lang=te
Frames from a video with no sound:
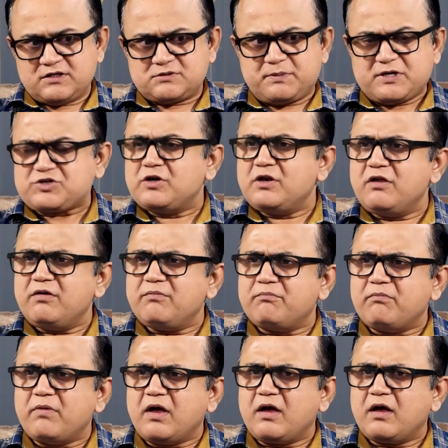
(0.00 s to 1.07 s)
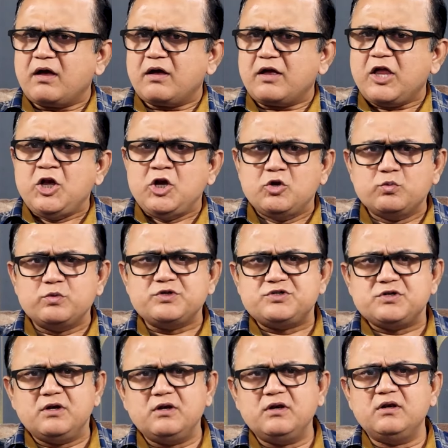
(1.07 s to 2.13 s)
స్పెషలీ
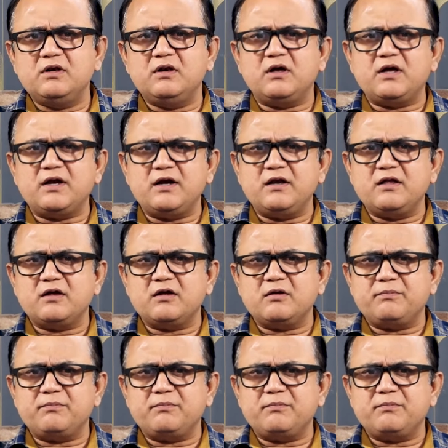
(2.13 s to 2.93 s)
ఇండివిజువల్ అండ్